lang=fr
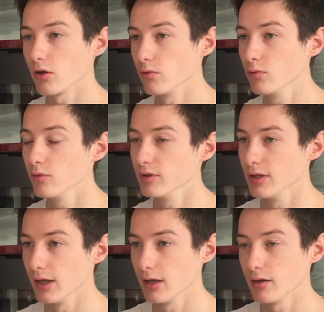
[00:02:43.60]
ou
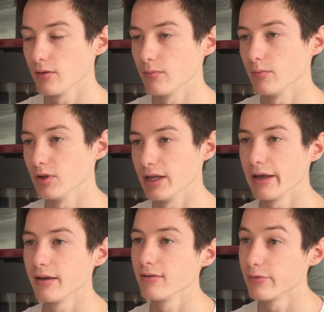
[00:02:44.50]
des
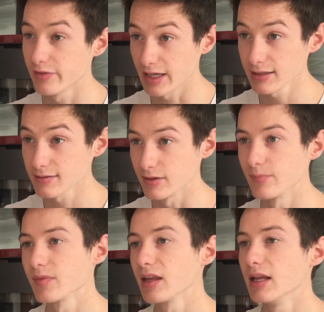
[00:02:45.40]
monnaies fiat
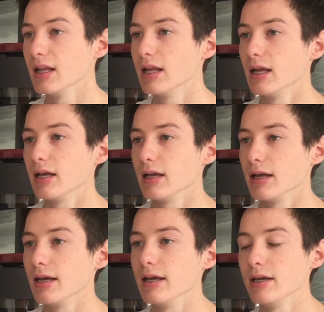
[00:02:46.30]

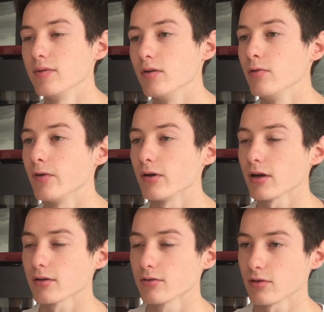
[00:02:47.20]
et il va vous
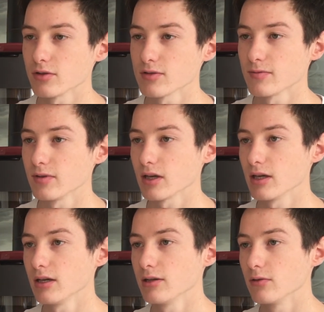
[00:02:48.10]
faire
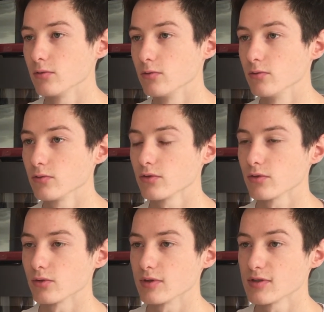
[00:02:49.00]
transférer
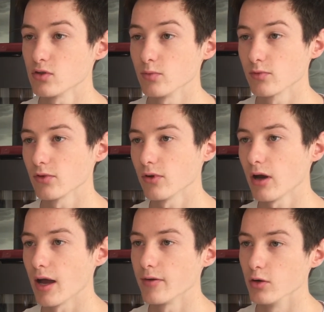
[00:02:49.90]
donc ce montant
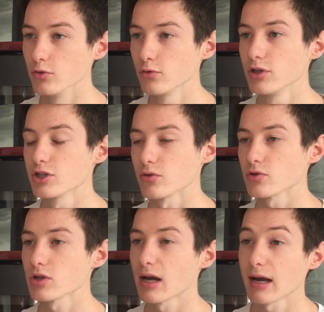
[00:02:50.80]
avec le taux
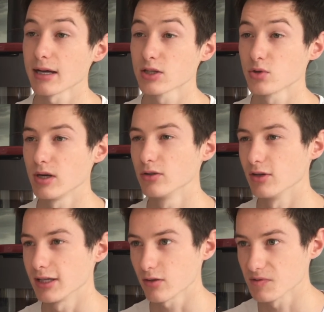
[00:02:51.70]
d'échange actuel de
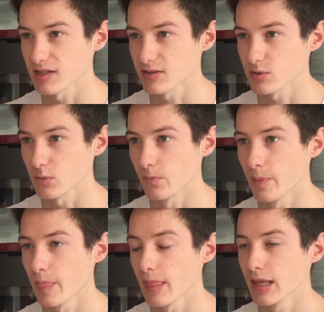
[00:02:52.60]
la transaction.
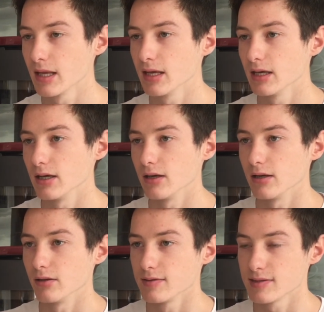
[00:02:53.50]

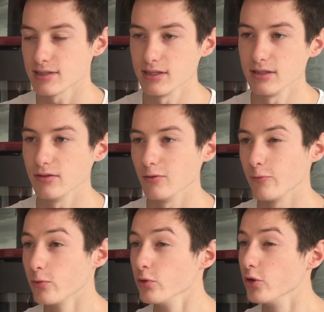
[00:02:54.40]
Si
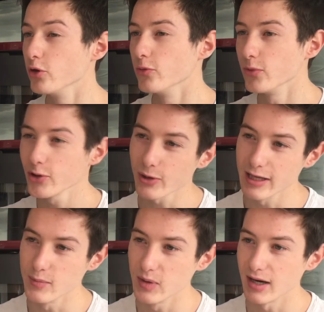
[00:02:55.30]
vous ne me
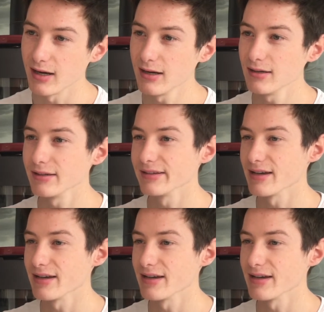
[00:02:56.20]
croyez pas,